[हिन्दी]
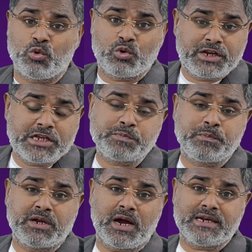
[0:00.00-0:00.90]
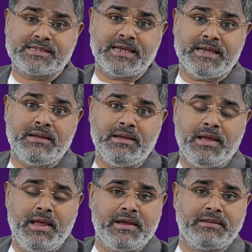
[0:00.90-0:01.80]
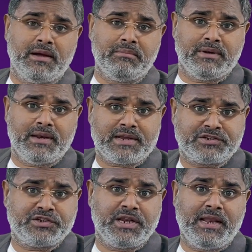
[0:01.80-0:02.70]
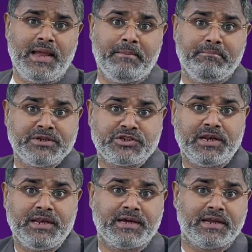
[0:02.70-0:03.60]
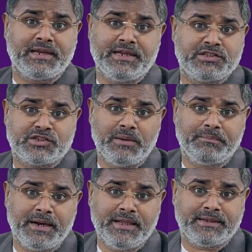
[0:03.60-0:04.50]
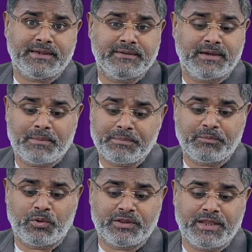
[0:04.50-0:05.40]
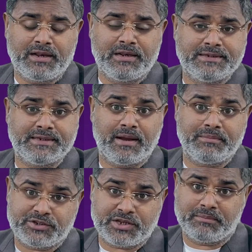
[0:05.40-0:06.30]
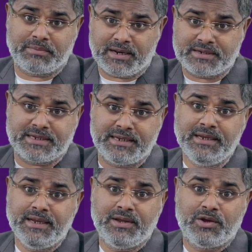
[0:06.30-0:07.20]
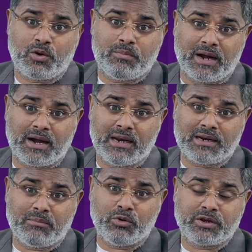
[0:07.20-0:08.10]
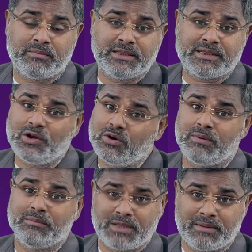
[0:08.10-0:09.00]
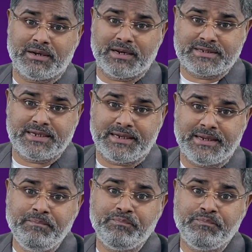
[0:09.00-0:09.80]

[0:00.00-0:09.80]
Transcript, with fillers: तो किस प्रकार से एकदम नेशनल एम्बिशन लेकर के ये चल पड़े थे आप रिपोर्ट देख लीजिए अभिषेक बनर्जी को बंगाल का मुख्यमंत्री और ममता बनर्जी